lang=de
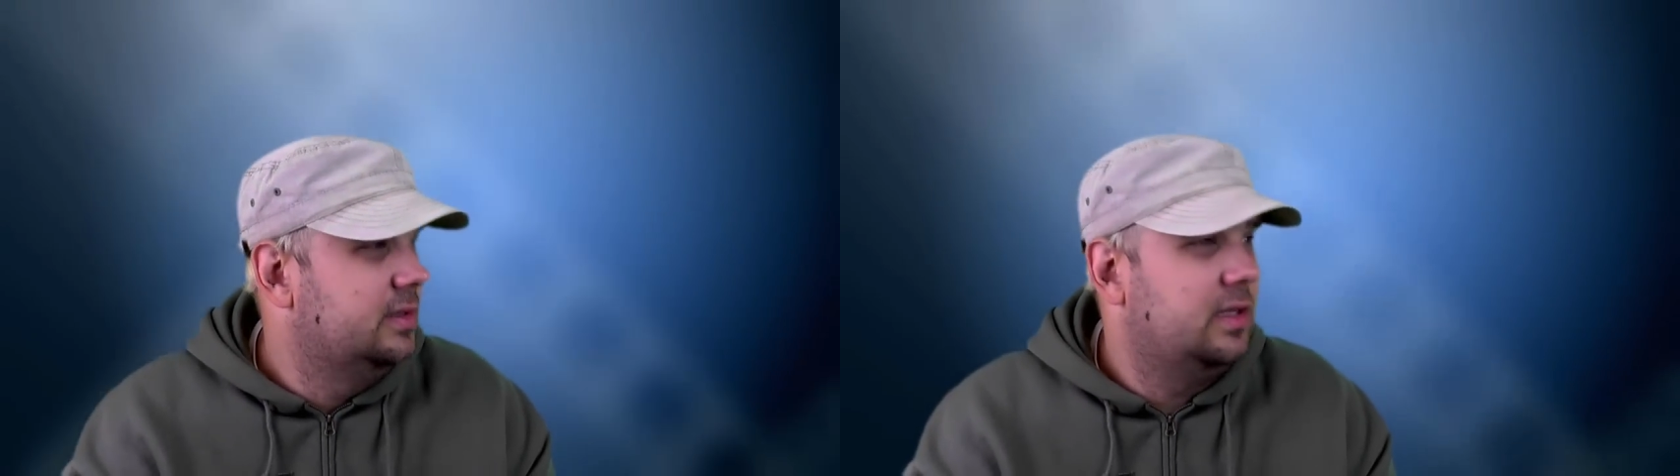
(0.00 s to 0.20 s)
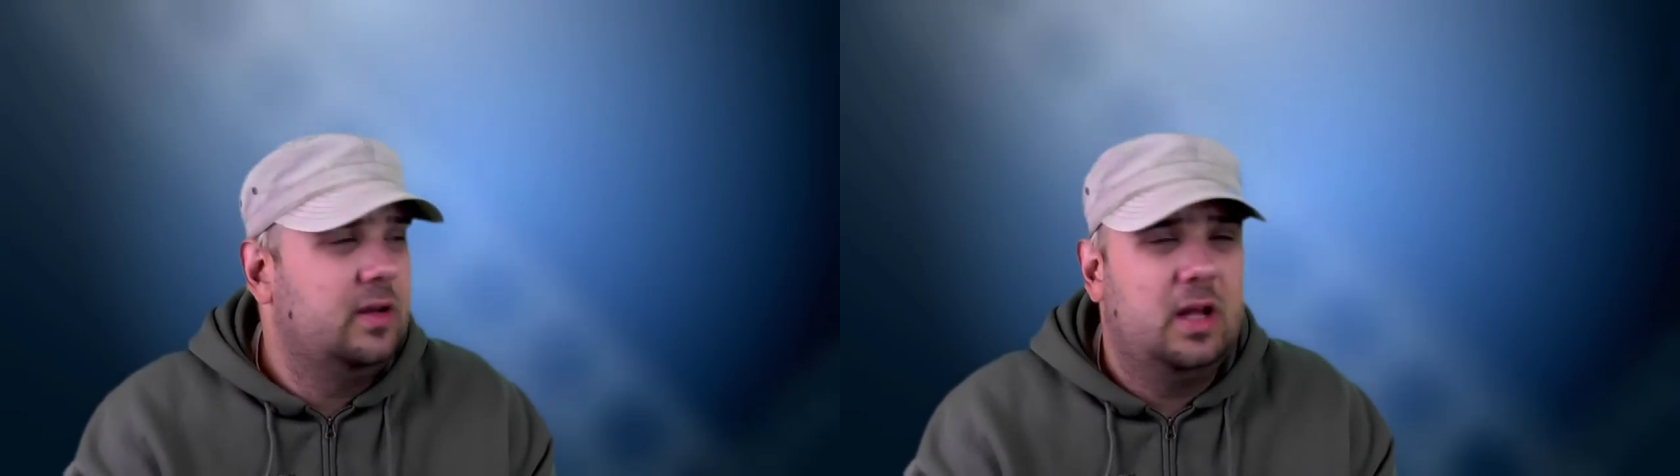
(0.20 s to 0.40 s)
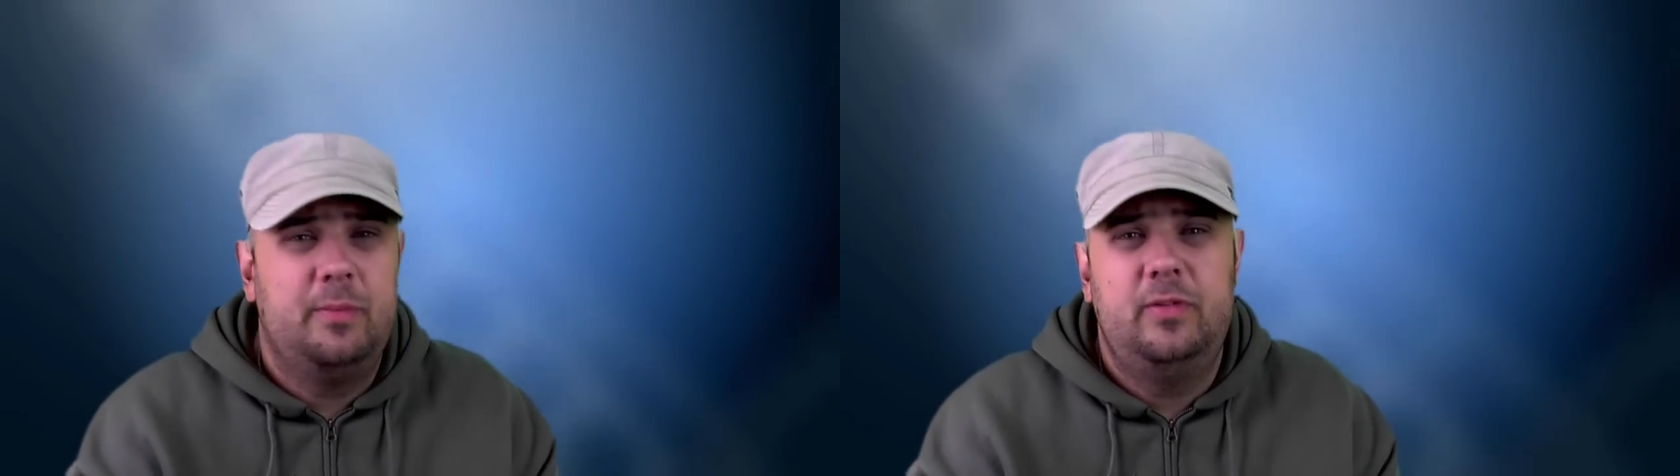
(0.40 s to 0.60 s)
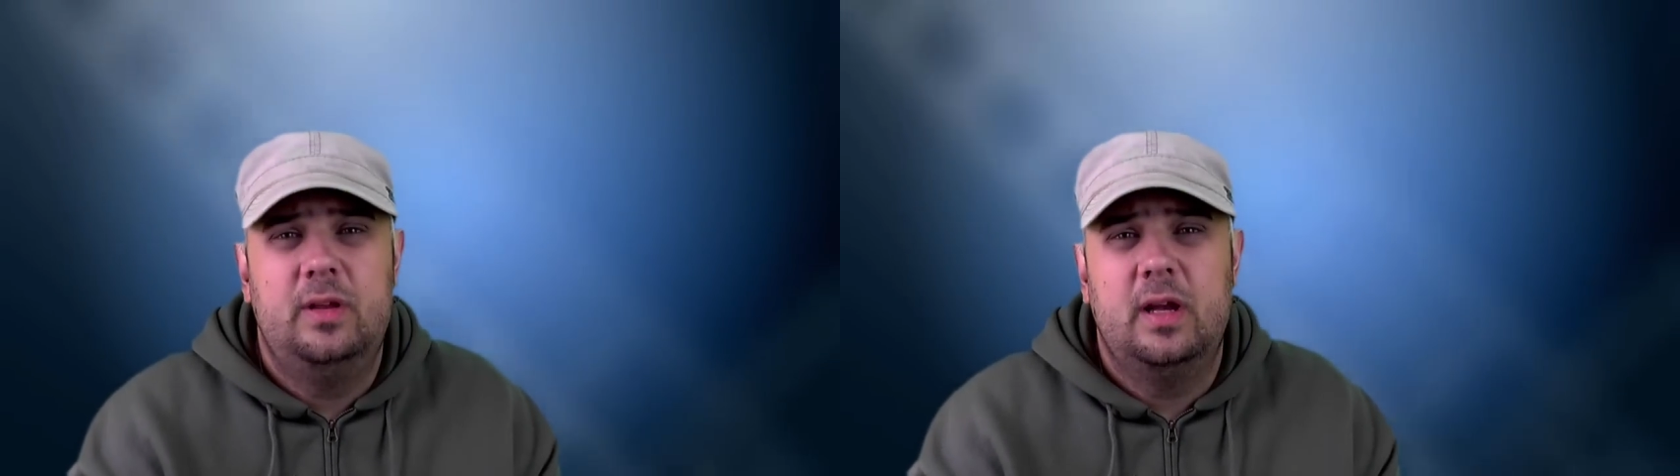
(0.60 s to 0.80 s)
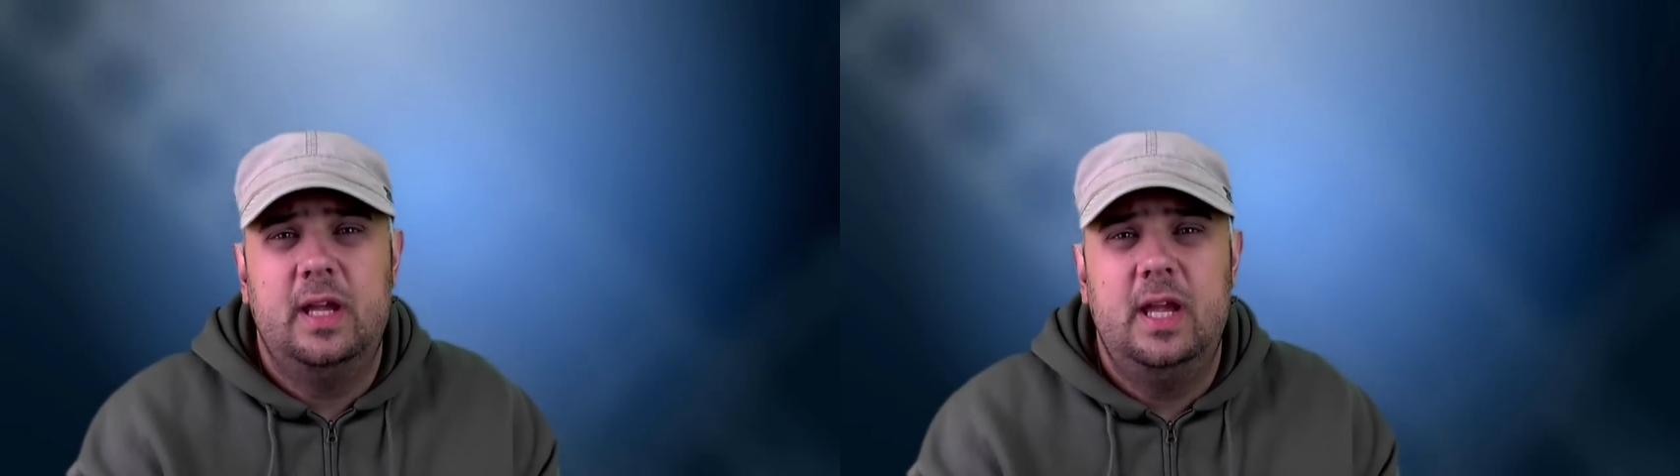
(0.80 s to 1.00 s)
dann gab es
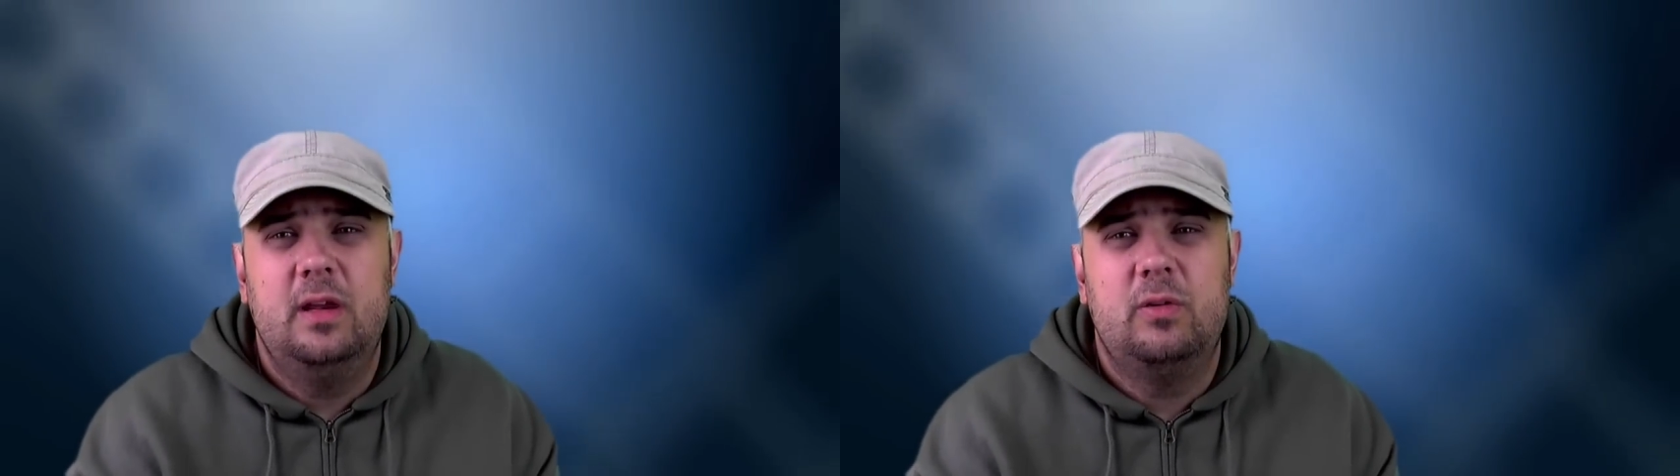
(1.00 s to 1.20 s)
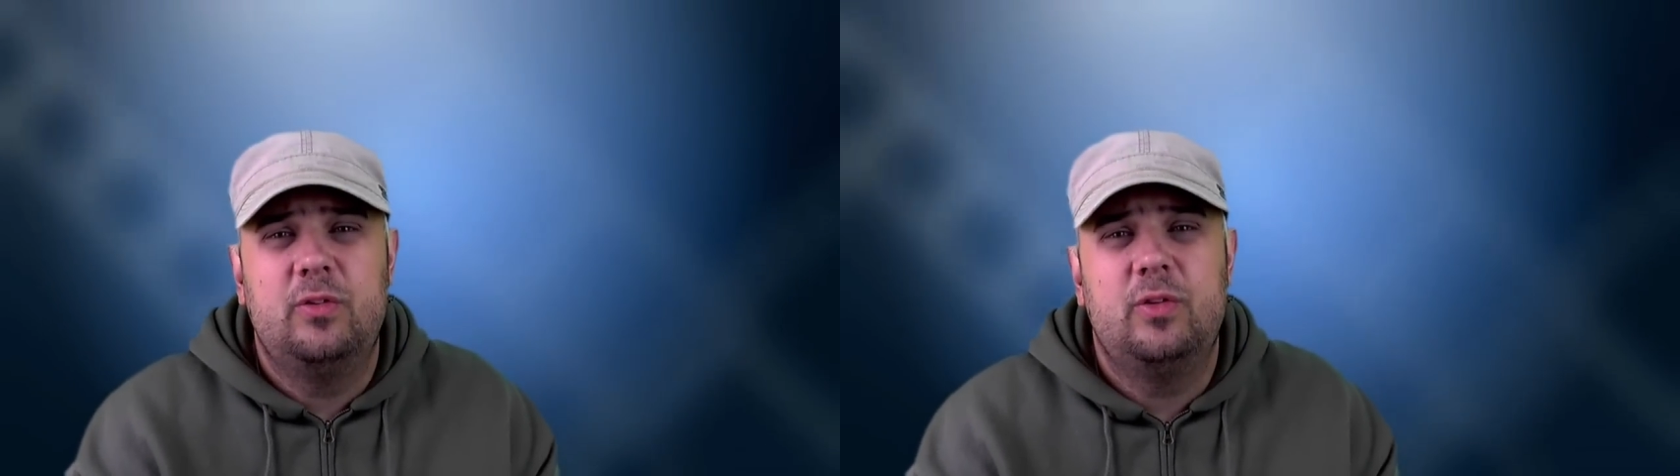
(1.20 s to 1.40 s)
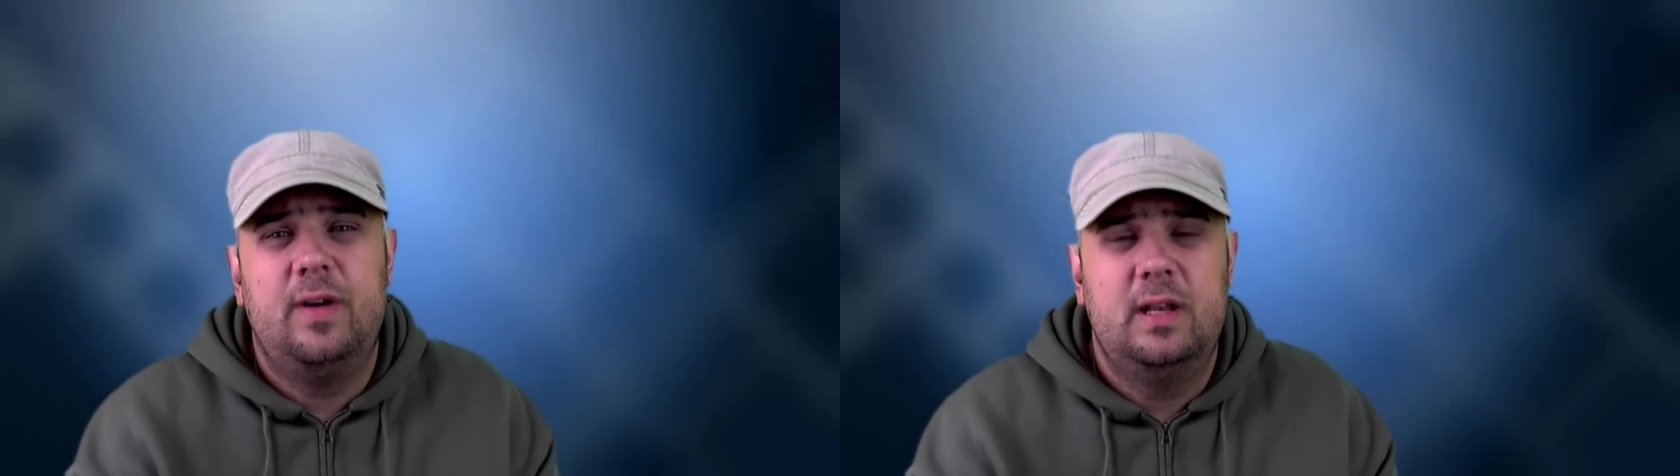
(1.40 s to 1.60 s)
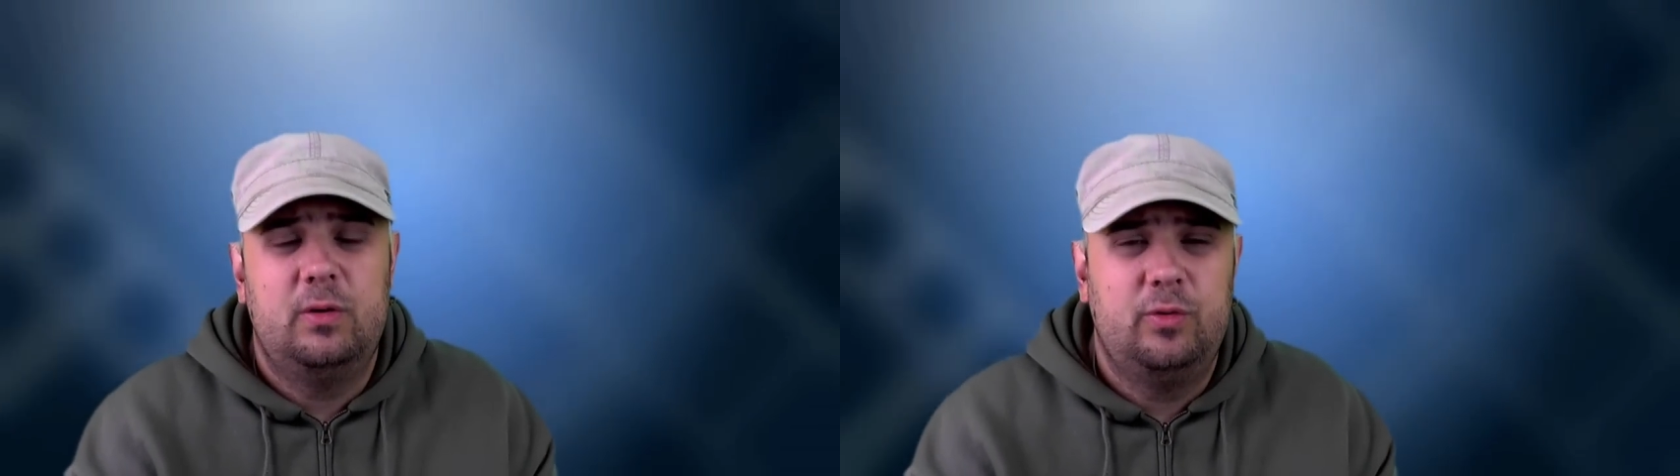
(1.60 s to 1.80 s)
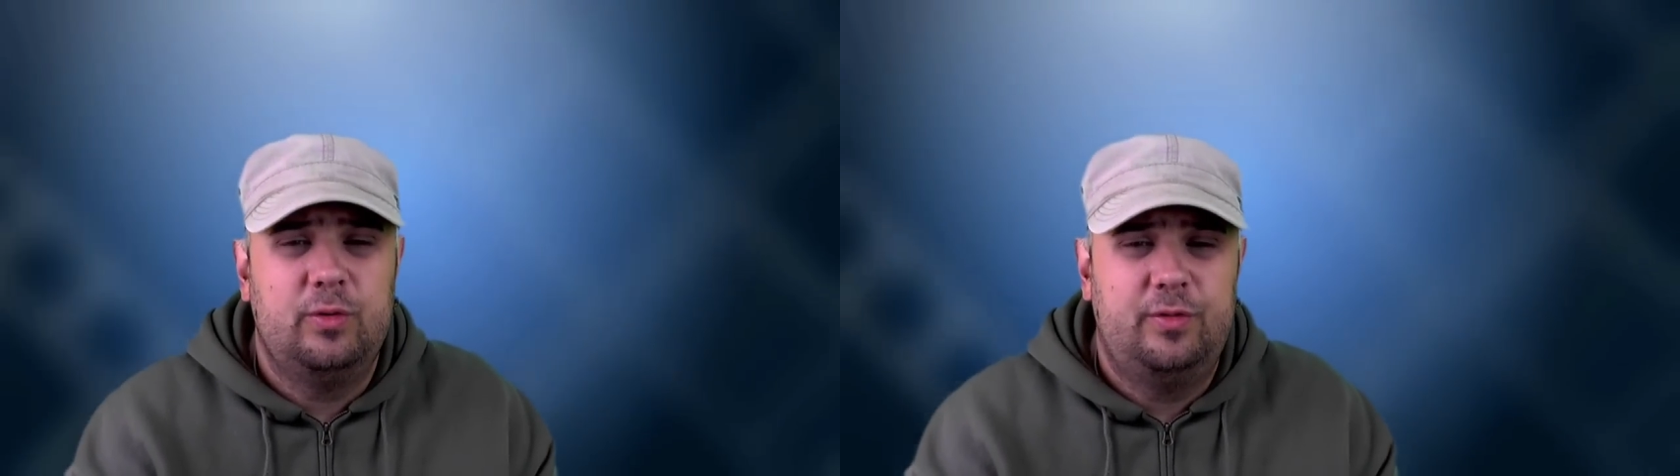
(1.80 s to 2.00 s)
wieder Regen und so weiter
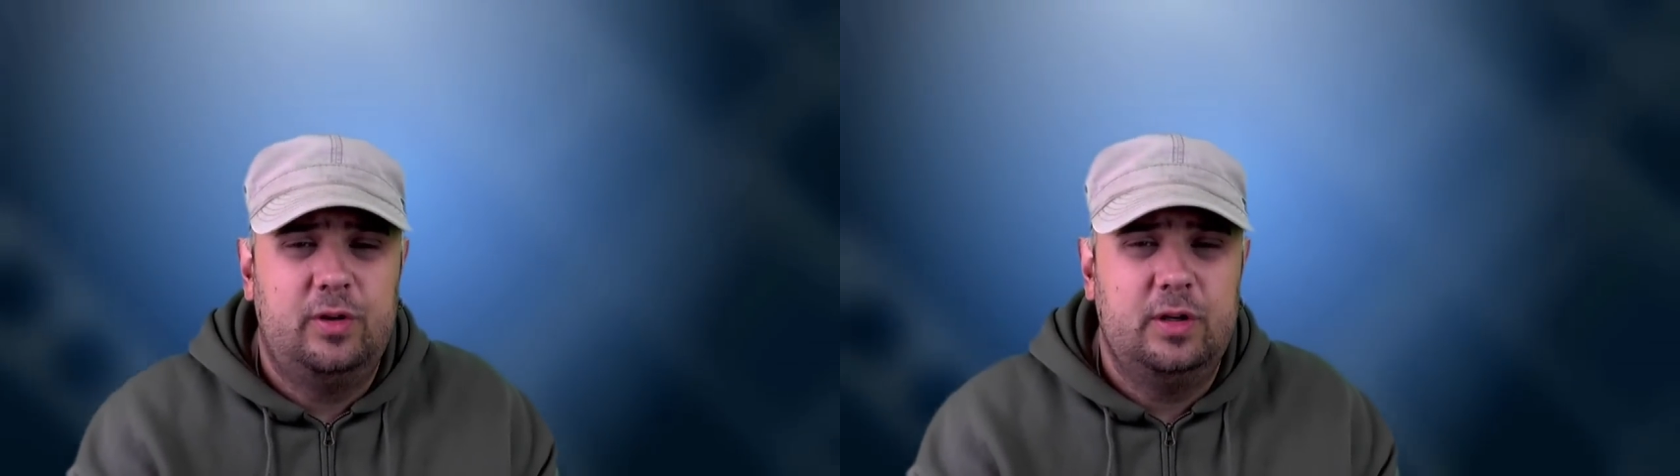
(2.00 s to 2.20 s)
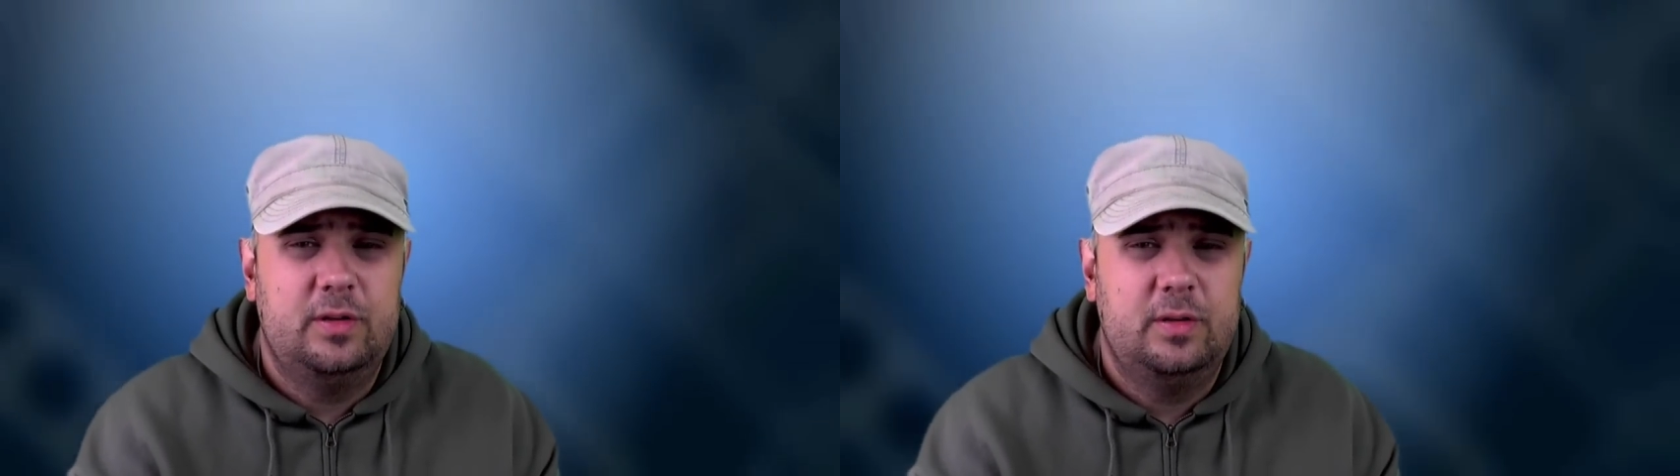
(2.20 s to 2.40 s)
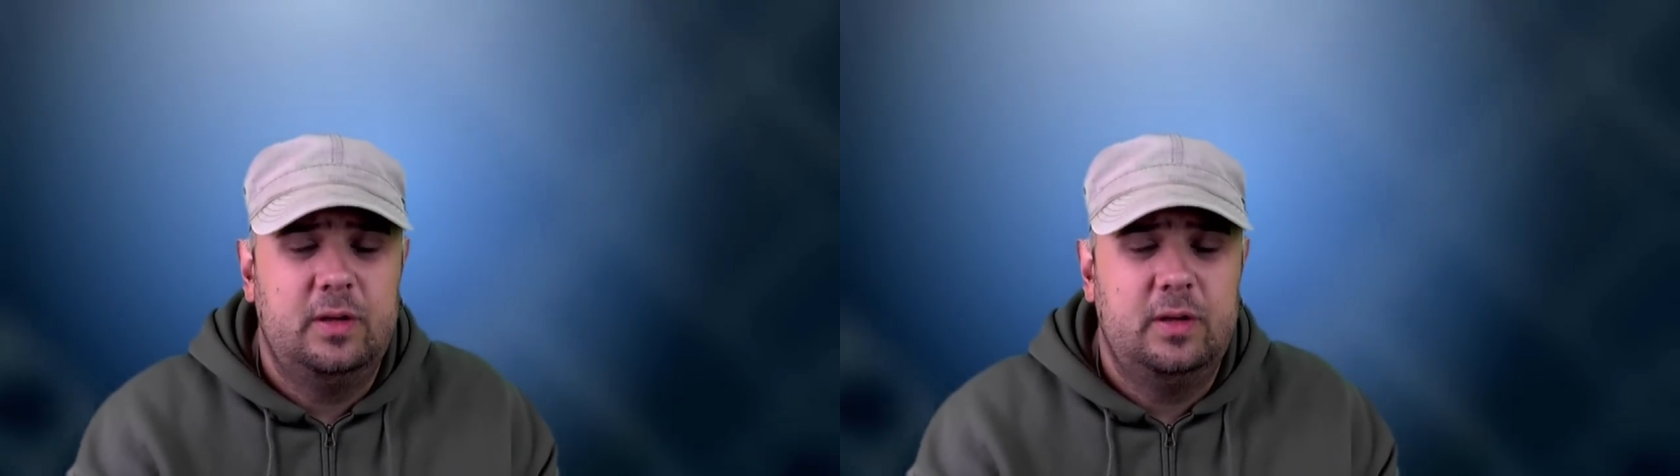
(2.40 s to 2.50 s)
und so fort.